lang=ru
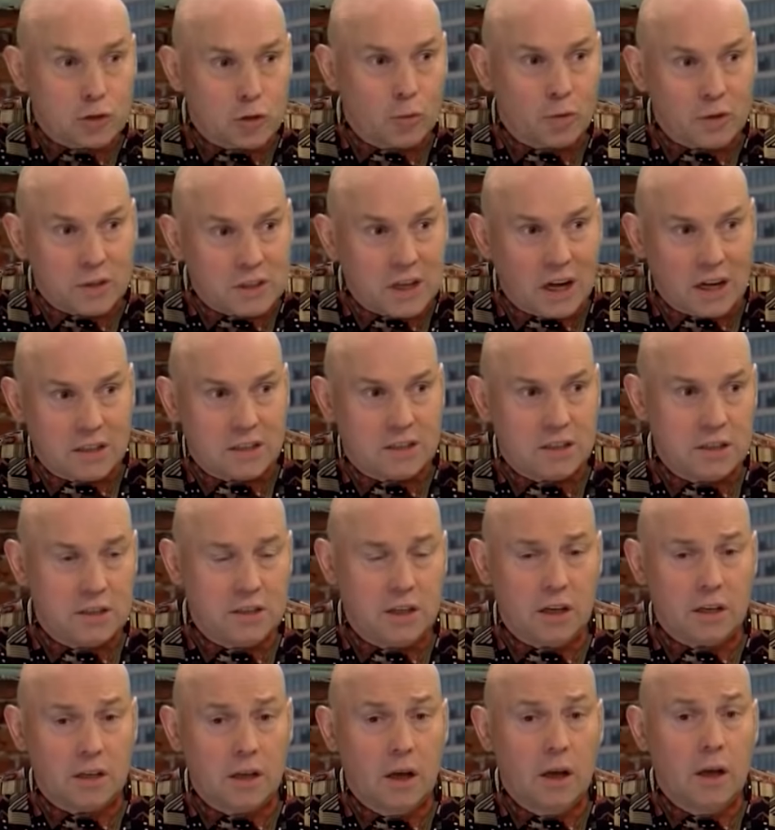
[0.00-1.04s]
чтобы так
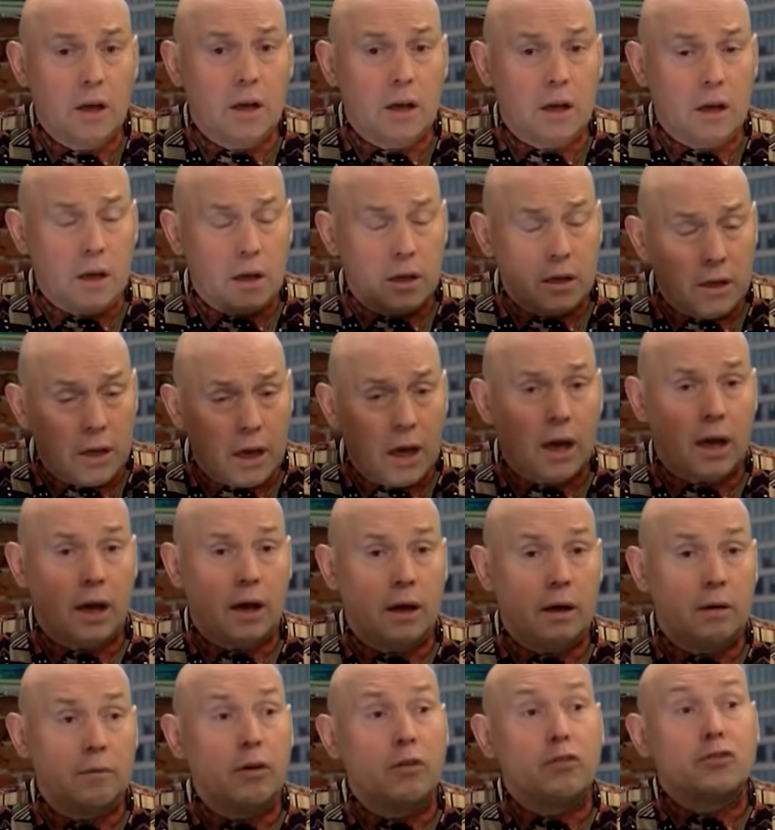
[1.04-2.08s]
сидеть,
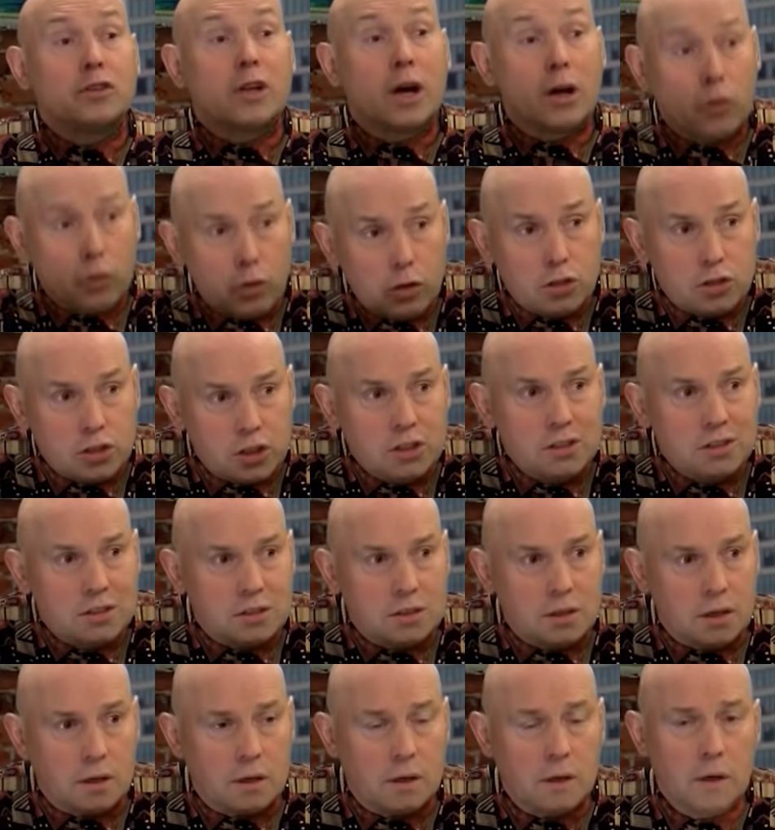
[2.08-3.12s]
я во второй
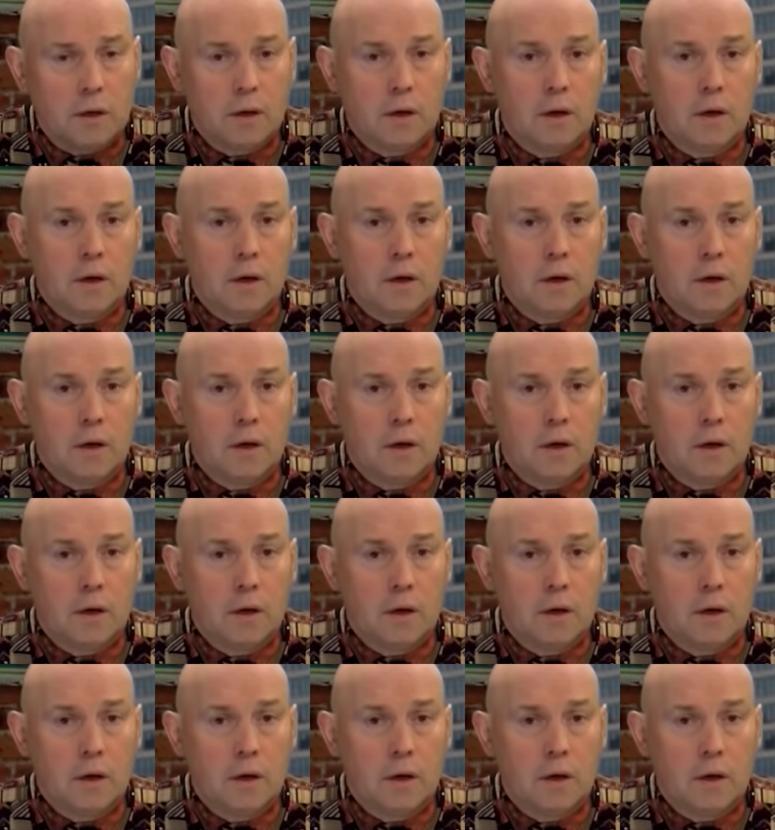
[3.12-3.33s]
жизни